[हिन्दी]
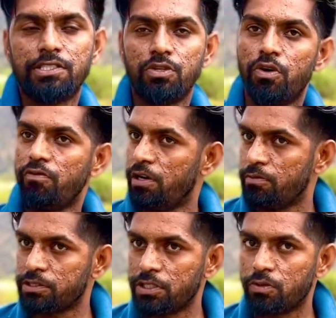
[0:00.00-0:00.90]
से नॉन
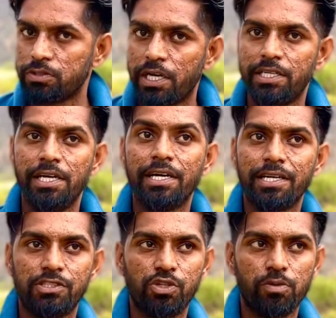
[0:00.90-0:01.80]
वेनम स्नेक होता है ये
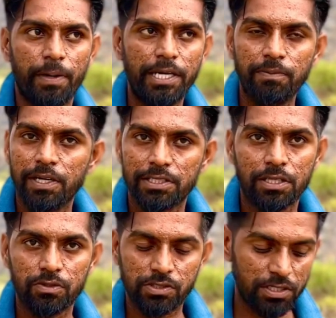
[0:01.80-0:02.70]
अगर किसी को बाइट भी
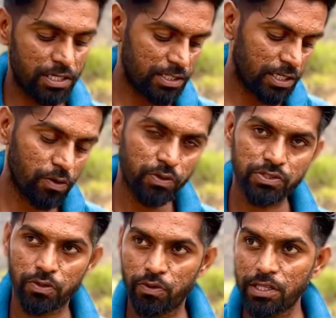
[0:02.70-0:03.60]
करता है तो इसे डरने की कोई
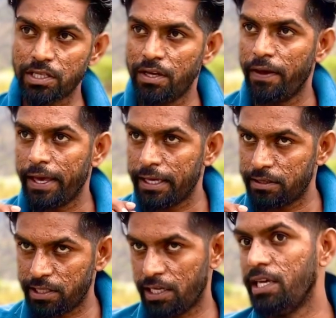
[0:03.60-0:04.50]
ज़रूरत
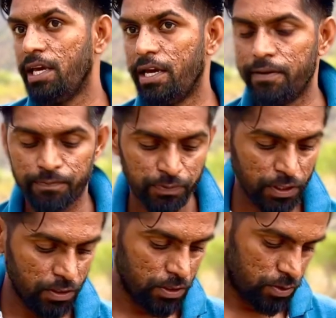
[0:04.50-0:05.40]
नहीं है
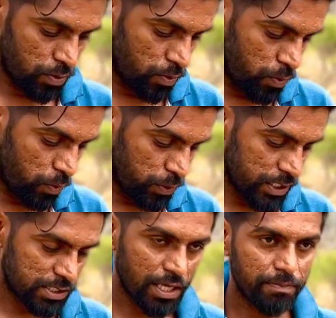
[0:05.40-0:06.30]
तो
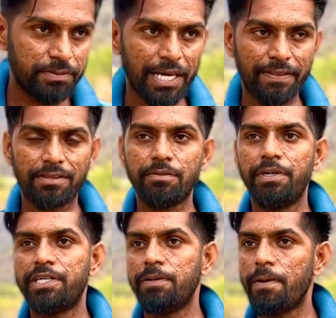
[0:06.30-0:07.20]
ये स्नैक ज़्यादातर
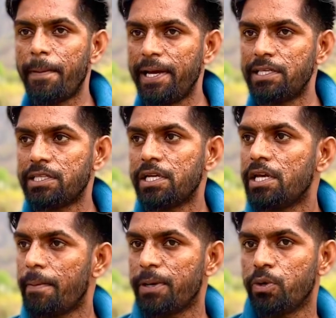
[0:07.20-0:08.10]
मिट्टी में पाया जाता है
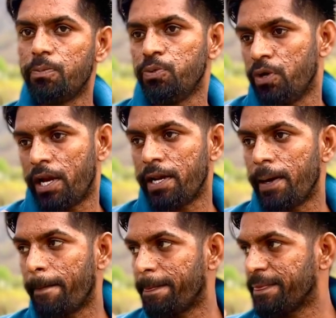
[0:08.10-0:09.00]
या फिर कोई पुराना
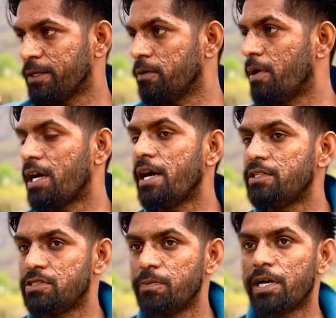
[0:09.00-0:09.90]

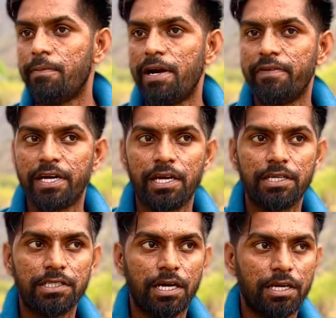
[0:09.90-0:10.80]
मकान जिसमें कबाड़ वगैरह
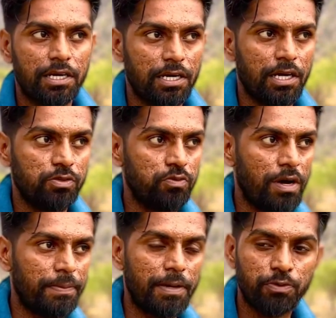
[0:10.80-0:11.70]
इकट्ठा कर रखा है तो
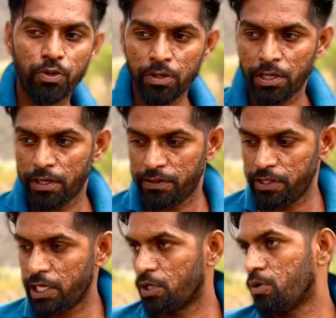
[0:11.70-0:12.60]
वहाँ पर आपको
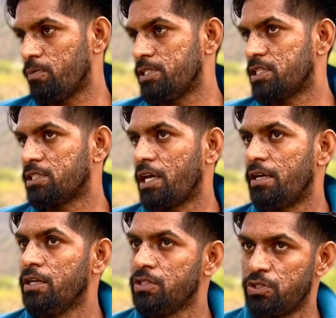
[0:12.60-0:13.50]
देखने को मिल सकता
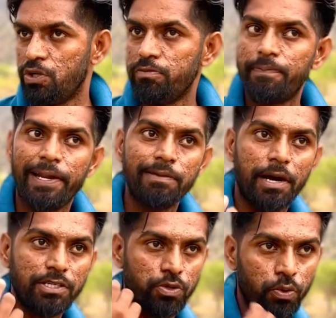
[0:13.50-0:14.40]
है सिरोही में पहली
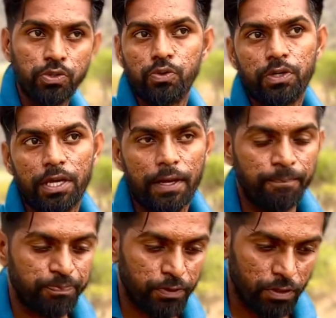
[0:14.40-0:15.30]
बारिश हो चुकी है
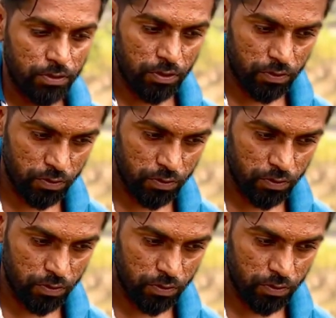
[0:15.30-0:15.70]
तो